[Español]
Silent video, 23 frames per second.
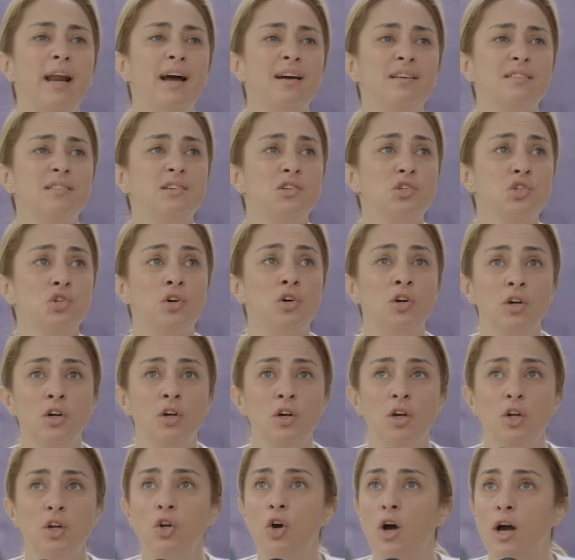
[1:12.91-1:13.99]
qué sé yo.
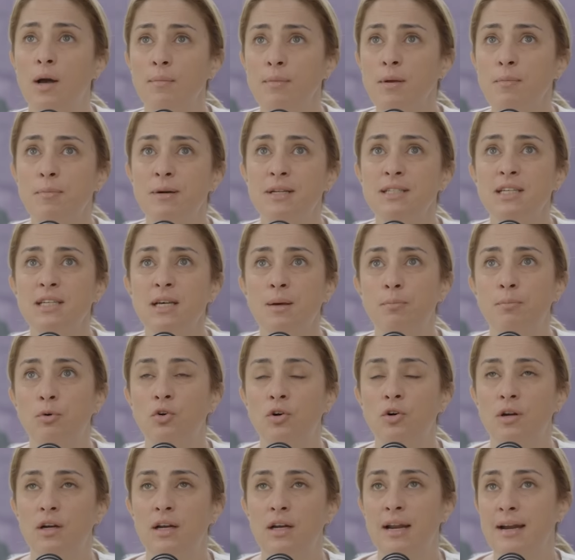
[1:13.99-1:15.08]
No, a mí me parece que
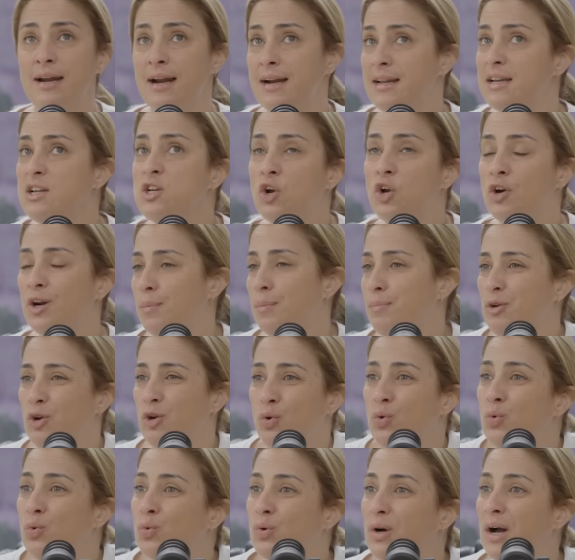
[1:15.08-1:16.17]
por la nariz no respiro
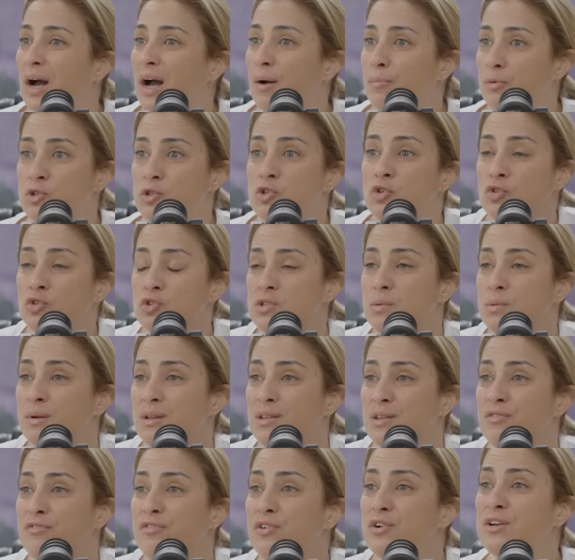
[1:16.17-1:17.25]
nunca, por eso estoy siempre
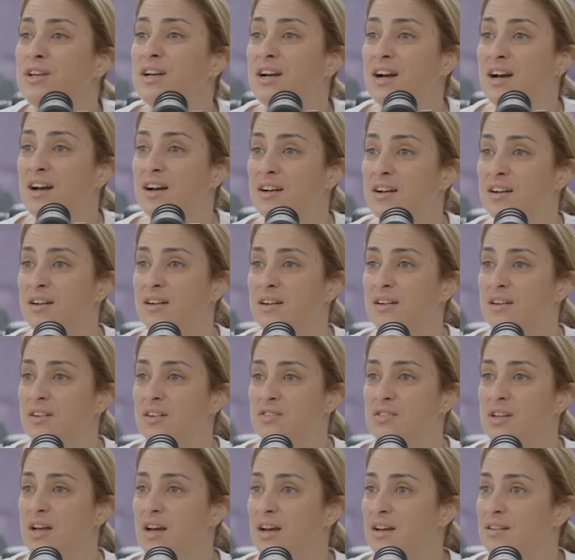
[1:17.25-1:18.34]
difónica.
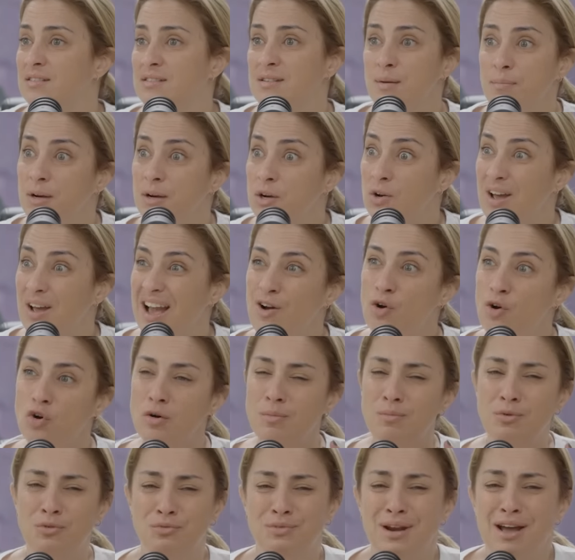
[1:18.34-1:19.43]
O sea, siempre hago
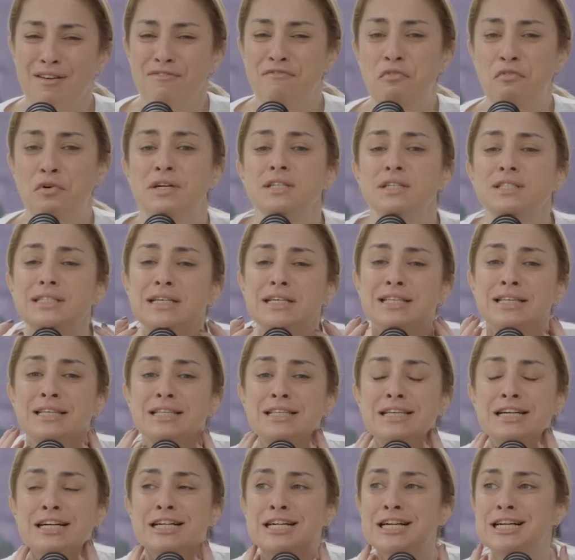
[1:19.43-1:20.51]
como una fuerza
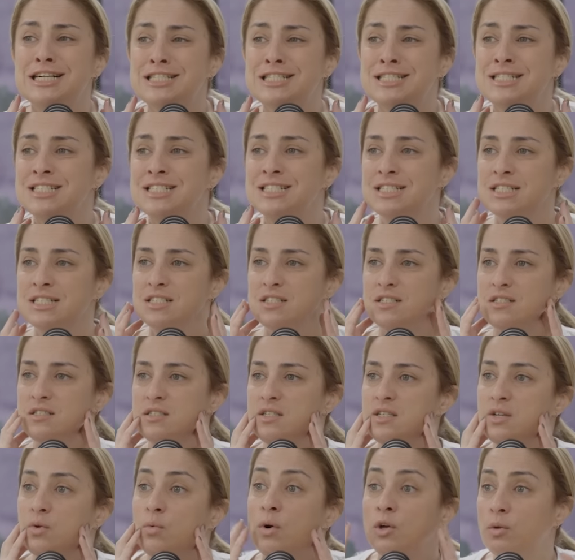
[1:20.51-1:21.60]
desde acá
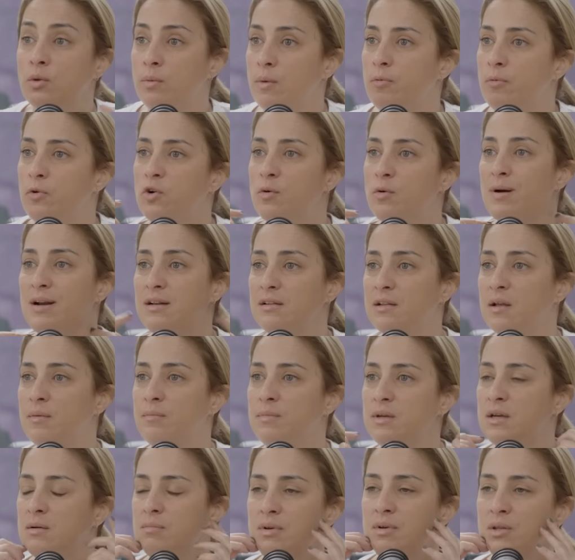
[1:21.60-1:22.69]
y cuando me pongo mal
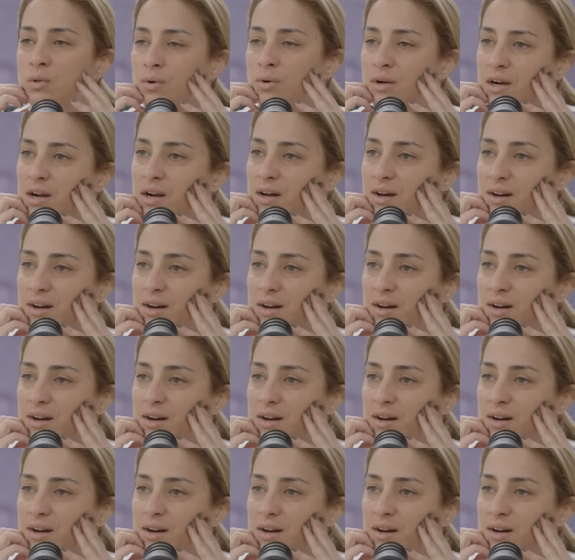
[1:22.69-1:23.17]
también me duele la